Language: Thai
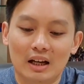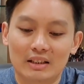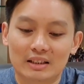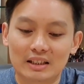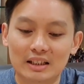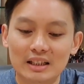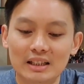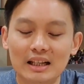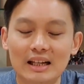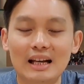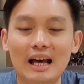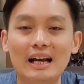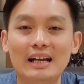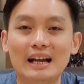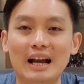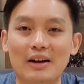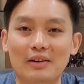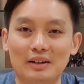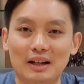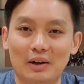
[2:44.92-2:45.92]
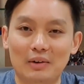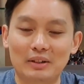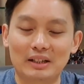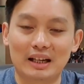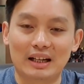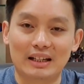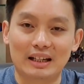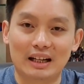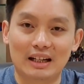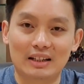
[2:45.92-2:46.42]
ทีนี้ในร่างกายของเรา
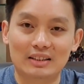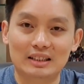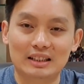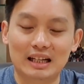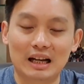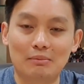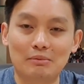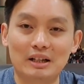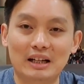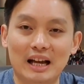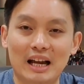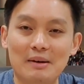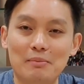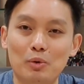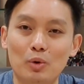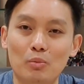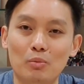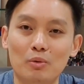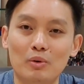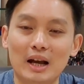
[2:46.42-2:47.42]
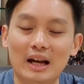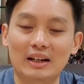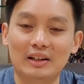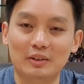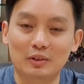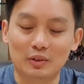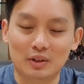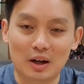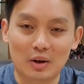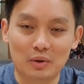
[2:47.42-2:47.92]
เนี่ยนะเราจะทำยังไงให้ภูมิคุ้มกัน
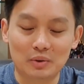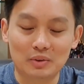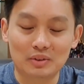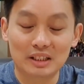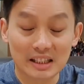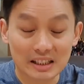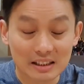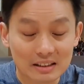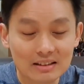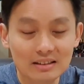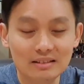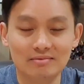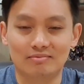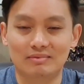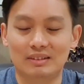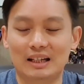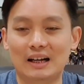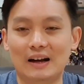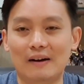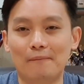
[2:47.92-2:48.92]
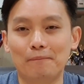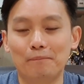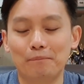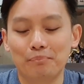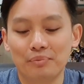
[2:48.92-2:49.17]
ของเราดีขึ้นนะครับ